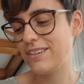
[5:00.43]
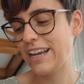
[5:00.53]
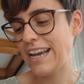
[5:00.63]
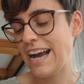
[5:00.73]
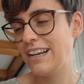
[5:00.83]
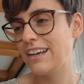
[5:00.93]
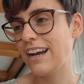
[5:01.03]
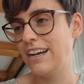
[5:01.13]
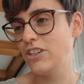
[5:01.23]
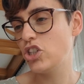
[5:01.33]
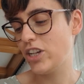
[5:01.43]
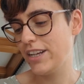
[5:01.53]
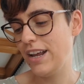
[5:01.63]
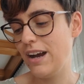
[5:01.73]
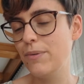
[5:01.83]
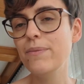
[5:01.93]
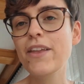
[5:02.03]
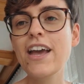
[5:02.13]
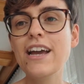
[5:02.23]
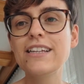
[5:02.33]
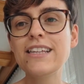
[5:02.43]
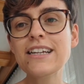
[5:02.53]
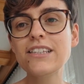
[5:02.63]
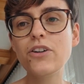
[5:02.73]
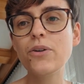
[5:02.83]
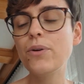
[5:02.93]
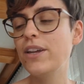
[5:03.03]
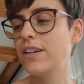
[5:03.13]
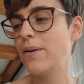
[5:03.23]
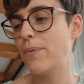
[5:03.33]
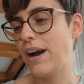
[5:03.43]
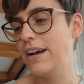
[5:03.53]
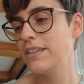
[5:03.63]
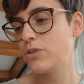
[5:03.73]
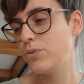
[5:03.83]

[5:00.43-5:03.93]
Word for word: Regalreihe stehen habe. 16 Euro hier der Preis